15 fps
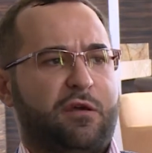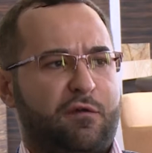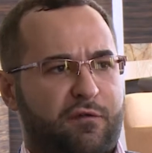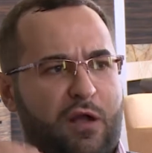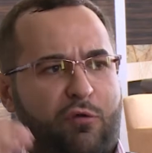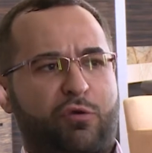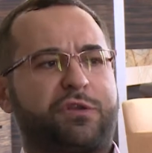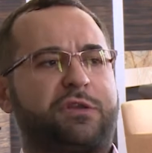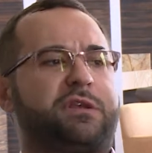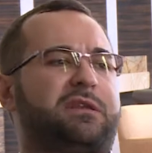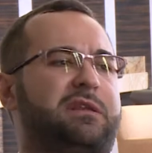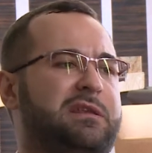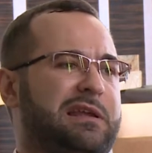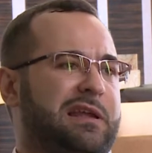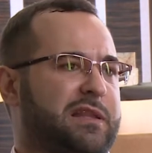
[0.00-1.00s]
в какой-то день
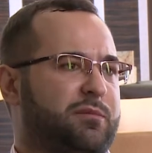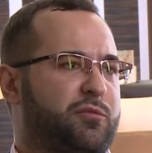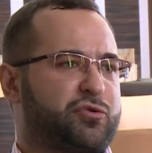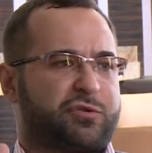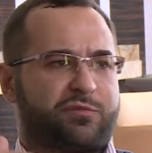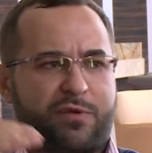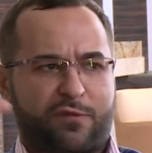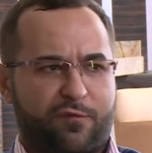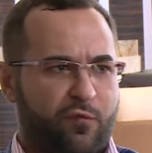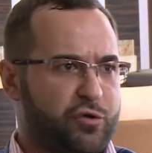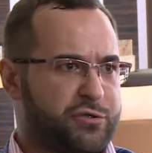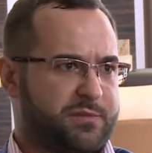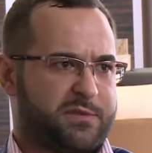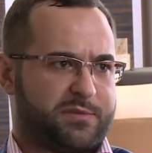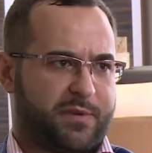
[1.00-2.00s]
недели она может быть
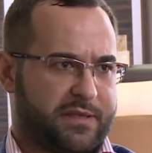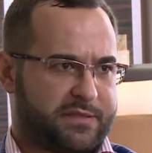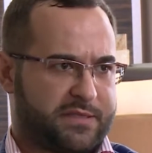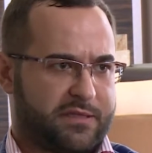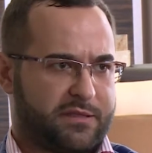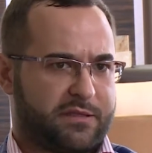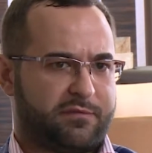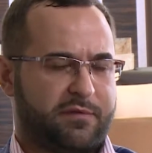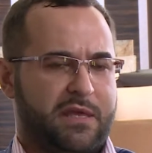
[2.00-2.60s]
80%.